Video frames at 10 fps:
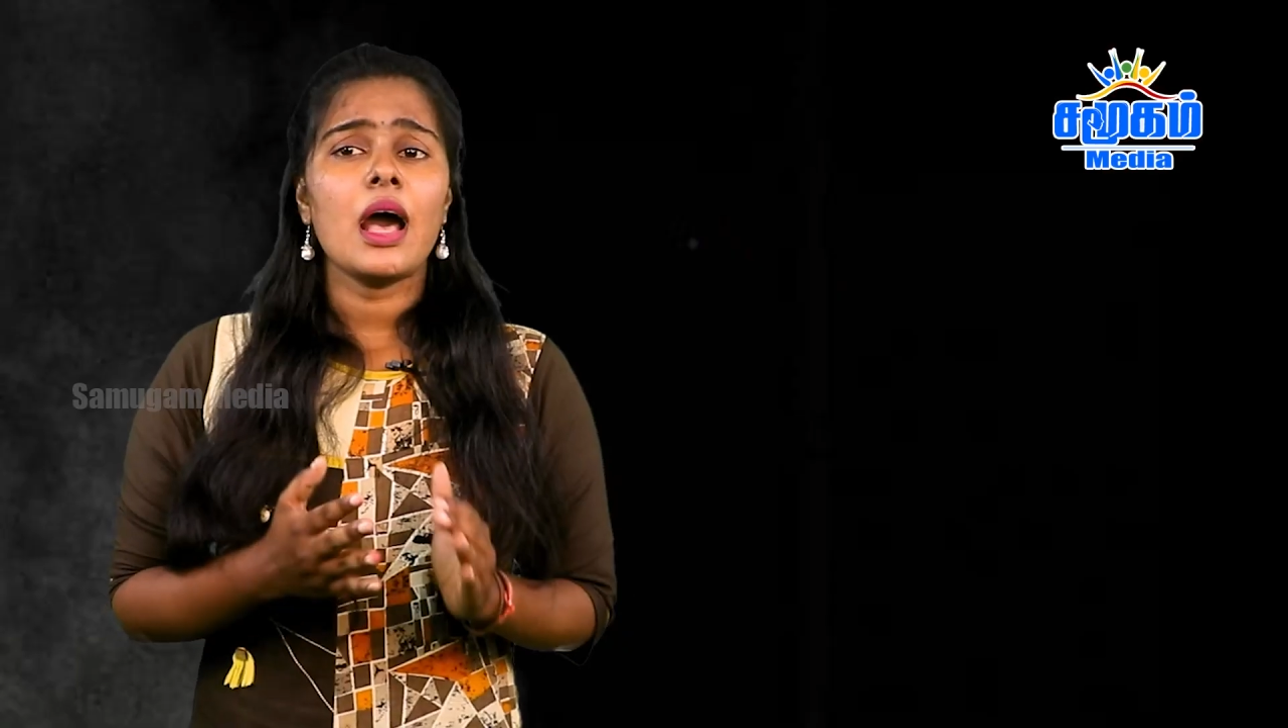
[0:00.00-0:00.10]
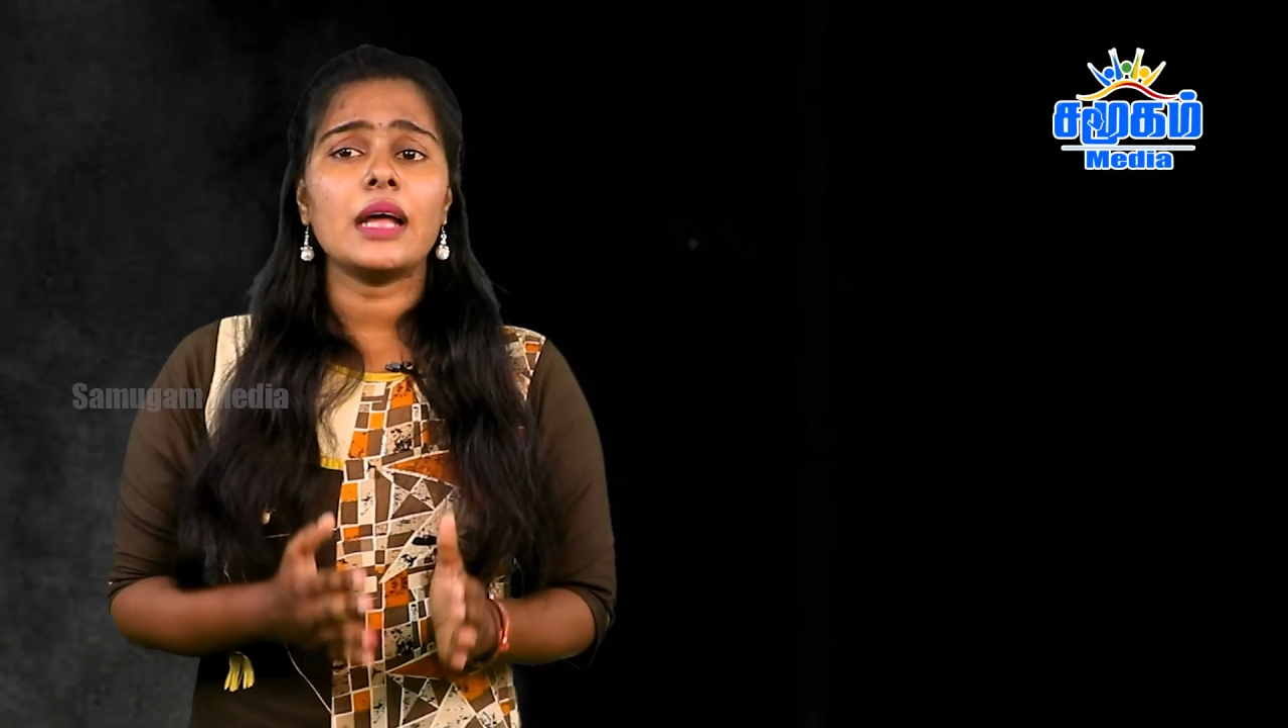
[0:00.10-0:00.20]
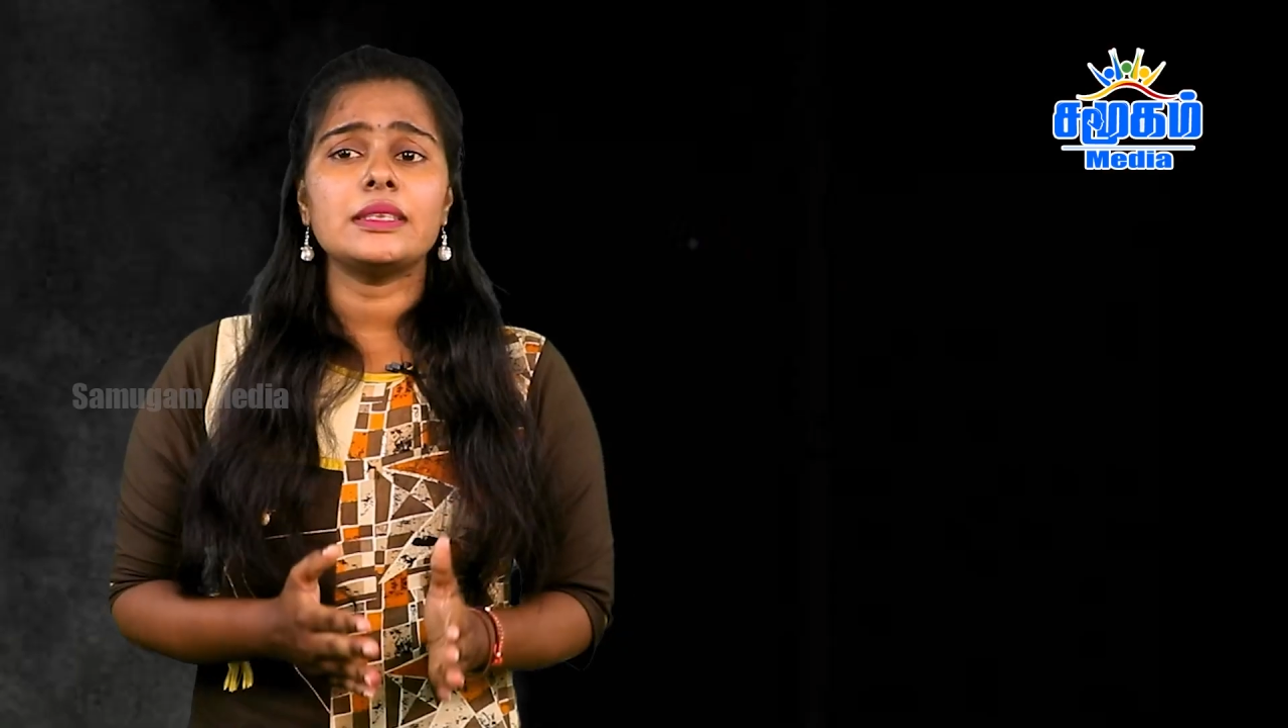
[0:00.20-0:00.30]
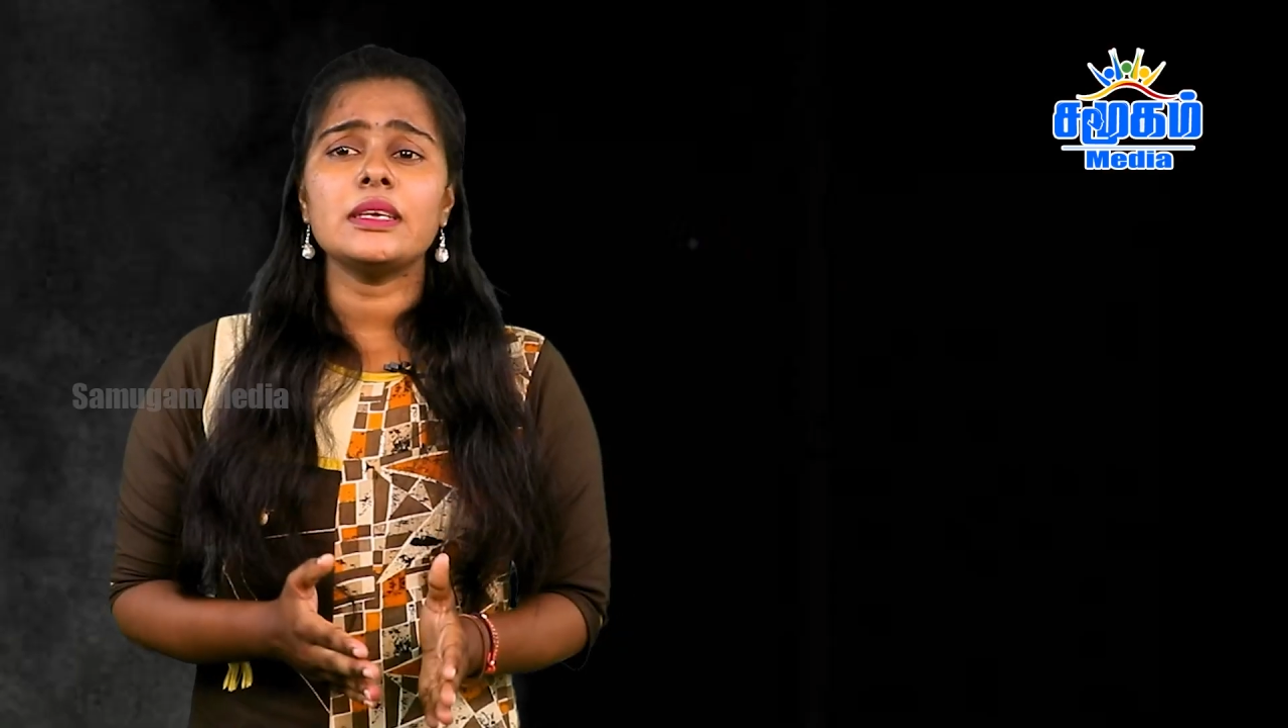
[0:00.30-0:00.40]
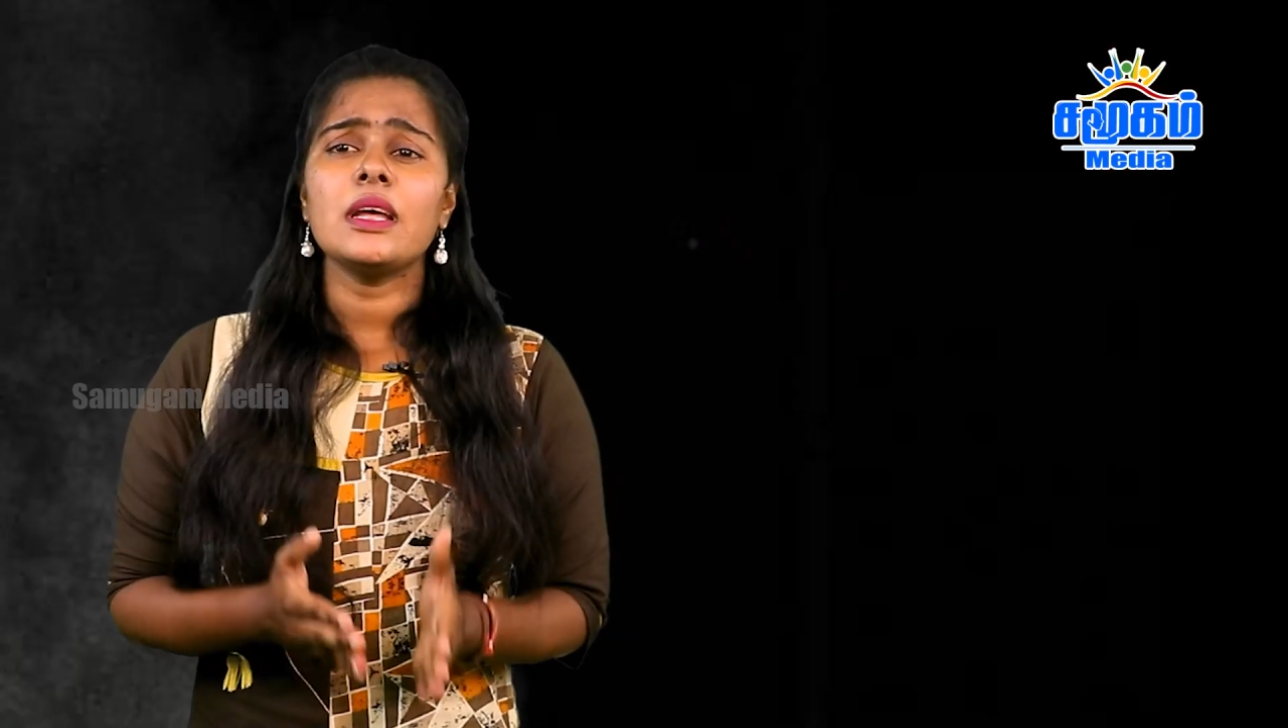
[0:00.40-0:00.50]

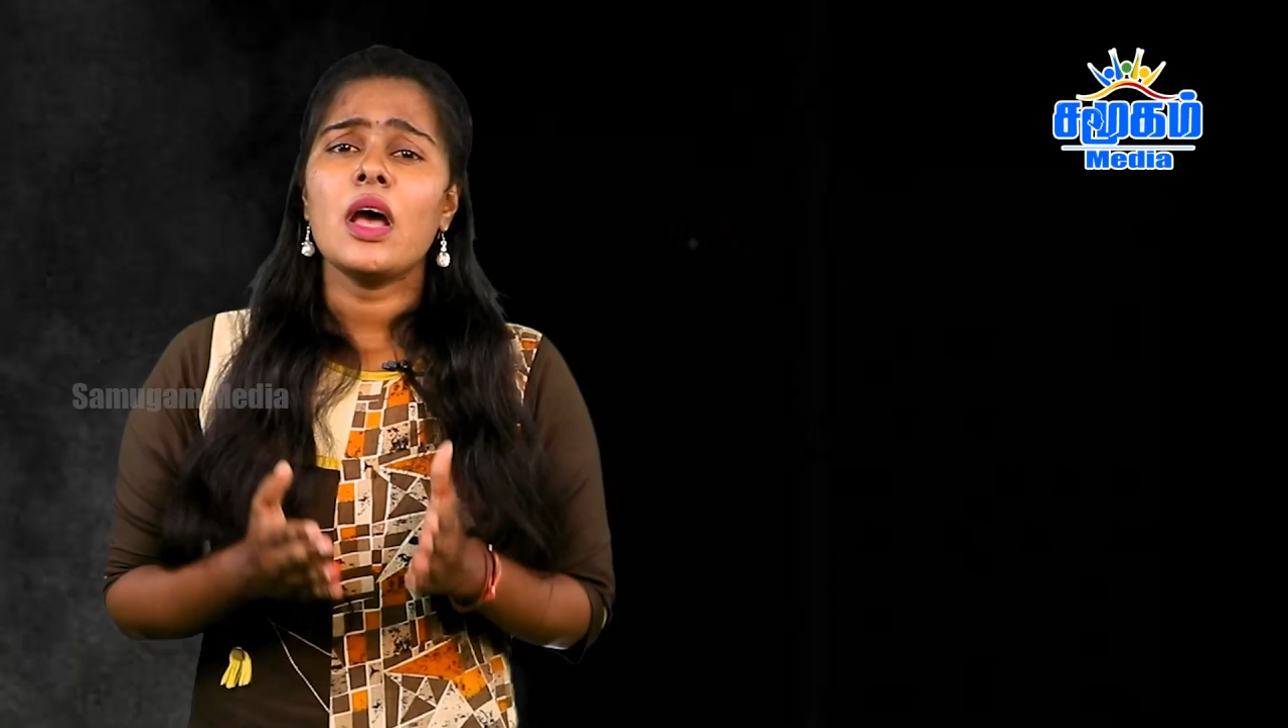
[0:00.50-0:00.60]
அது